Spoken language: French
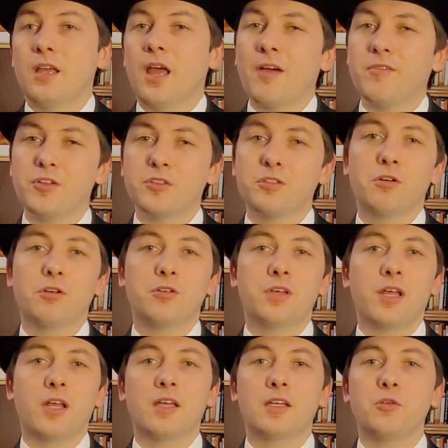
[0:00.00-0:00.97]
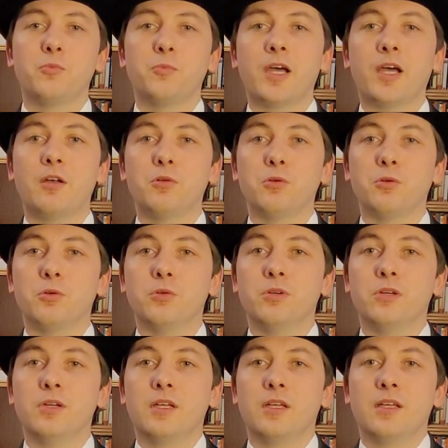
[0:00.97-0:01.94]
Un vendeur local récupéra le
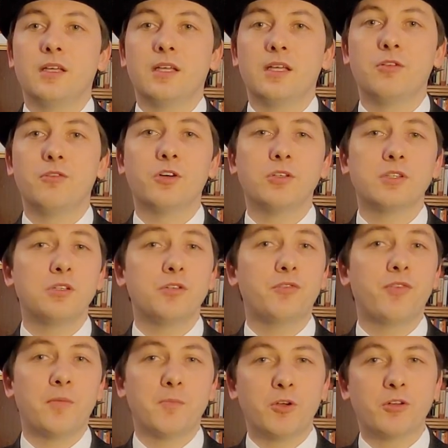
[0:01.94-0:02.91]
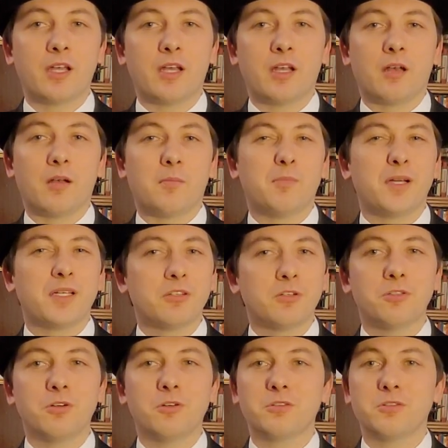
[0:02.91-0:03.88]
lot et le vendit aux femmes locales,
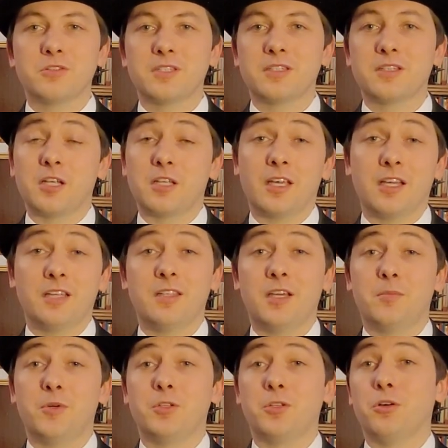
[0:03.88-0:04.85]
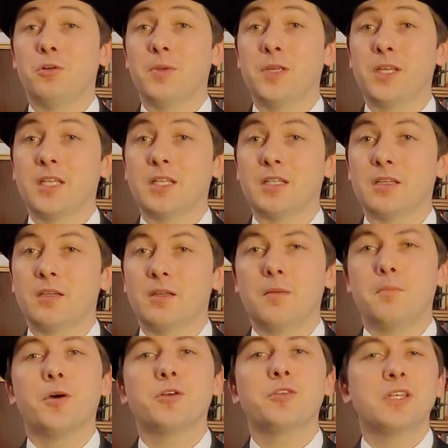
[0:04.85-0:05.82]
prétendant que c'était la dernière mode européenne,
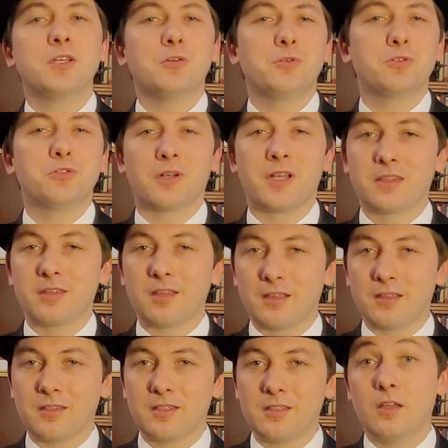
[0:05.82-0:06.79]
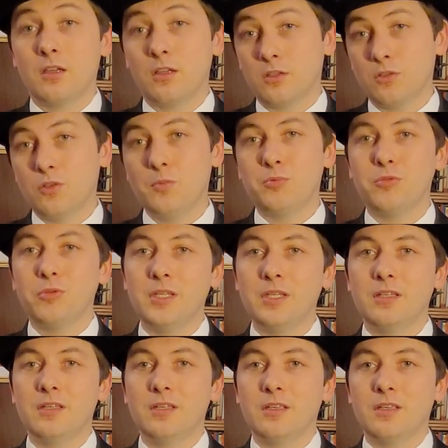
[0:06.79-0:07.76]
portée haut sur la tête.
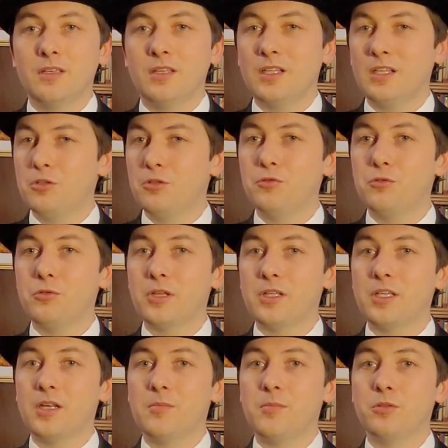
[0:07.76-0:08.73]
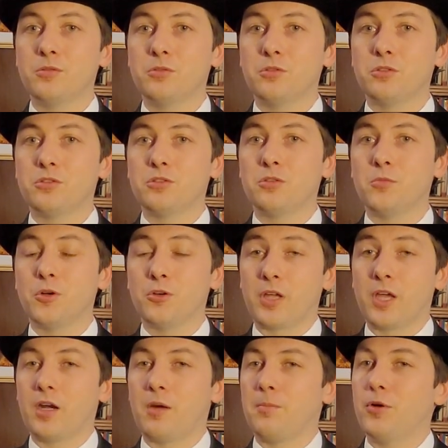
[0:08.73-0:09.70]
Depuis, il est devenu un élément du costume
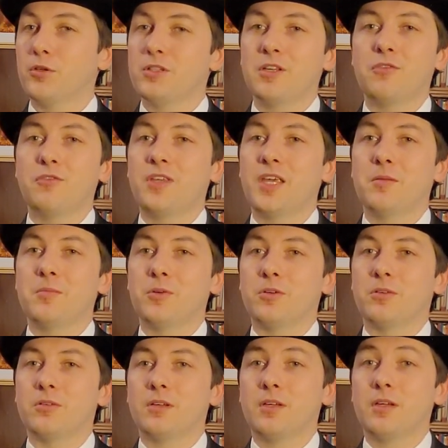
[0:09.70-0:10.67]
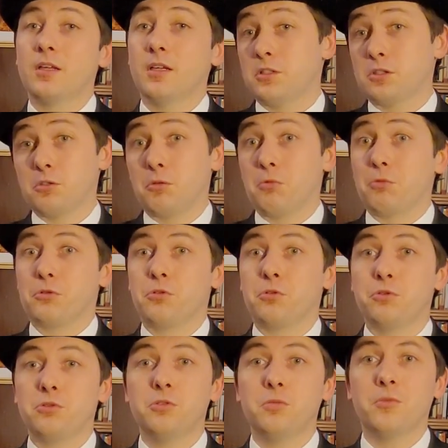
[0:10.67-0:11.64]
local, porté fièrement, et selon une
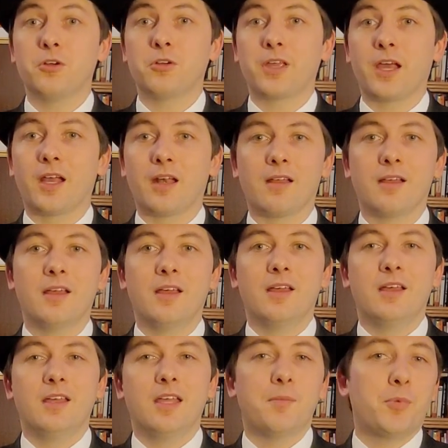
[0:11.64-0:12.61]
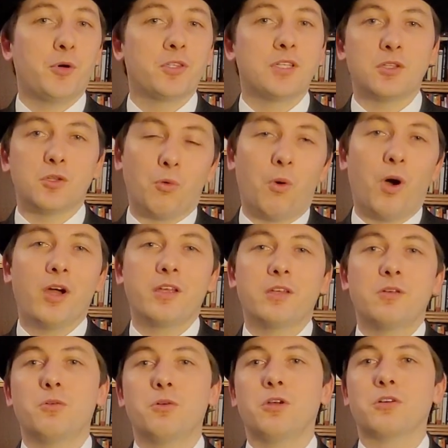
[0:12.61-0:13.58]
coutume locale, et porté droit
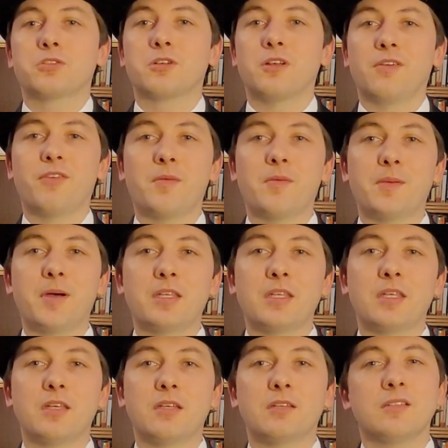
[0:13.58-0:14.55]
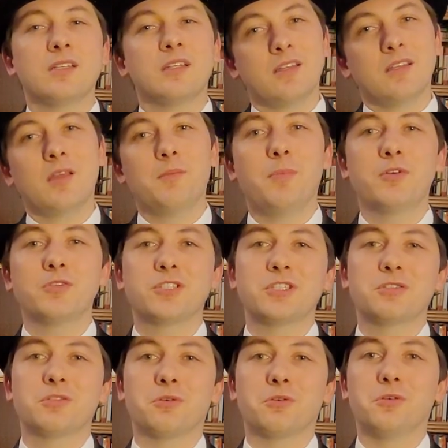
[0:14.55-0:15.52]
et haut lorsque la femme est mariée, et
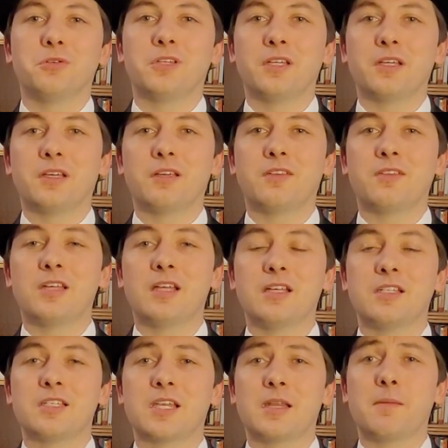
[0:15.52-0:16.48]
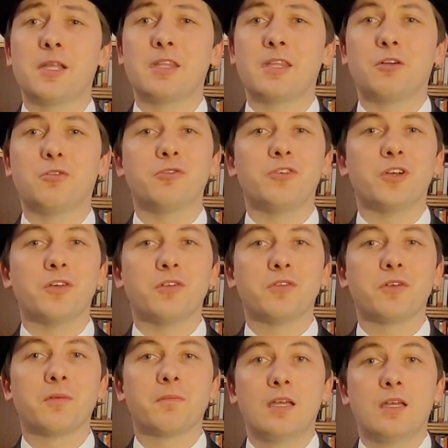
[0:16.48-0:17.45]
penché sur le côté si elle est célibataire ou
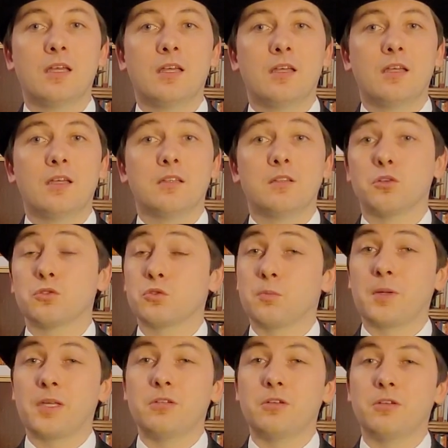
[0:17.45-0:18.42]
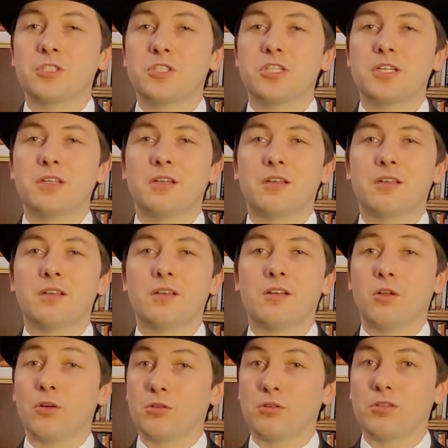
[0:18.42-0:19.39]
veuve. Dans son pays d'origine,
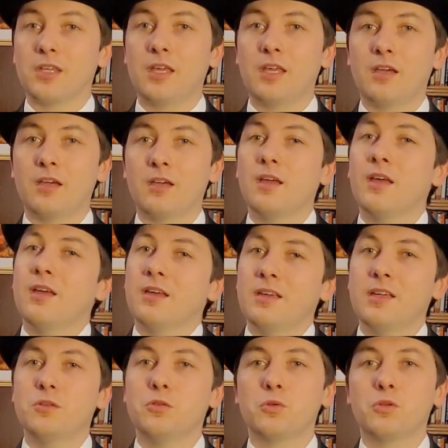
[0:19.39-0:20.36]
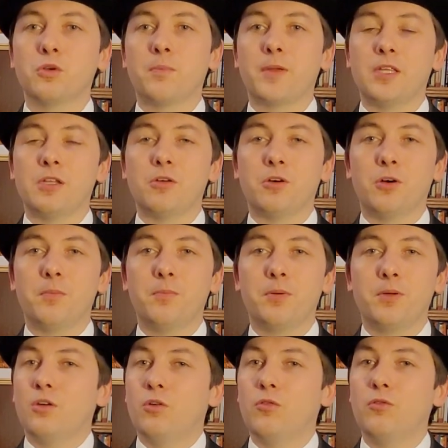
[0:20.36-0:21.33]
l'Angleterre, et d'autres pays
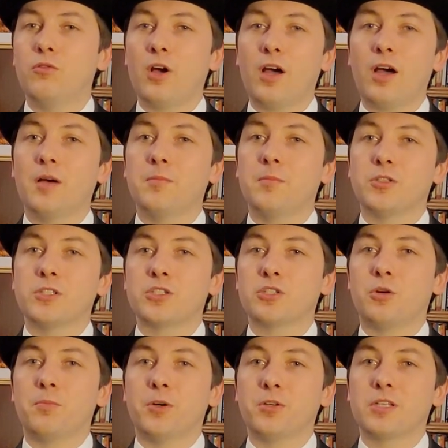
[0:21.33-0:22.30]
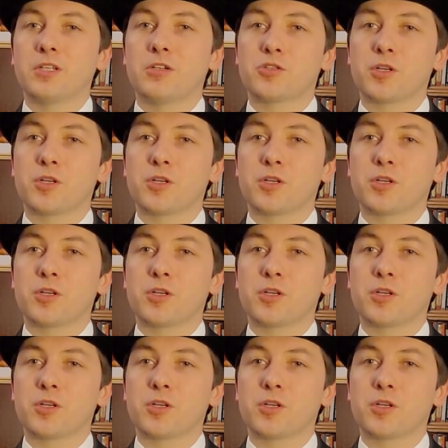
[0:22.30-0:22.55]
d'Europe, on voit rarement des gens porter le